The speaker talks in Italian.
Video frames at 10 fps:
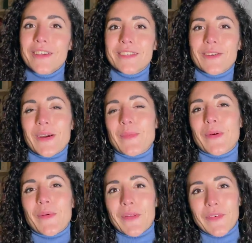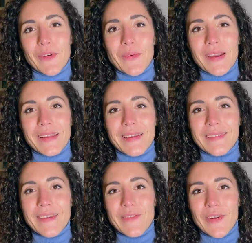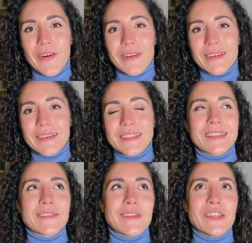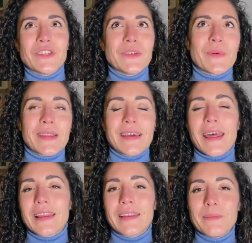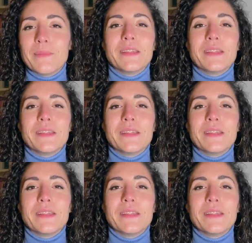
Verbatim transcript: so che poi quando voi guardate i vlog siete felici di guardarli,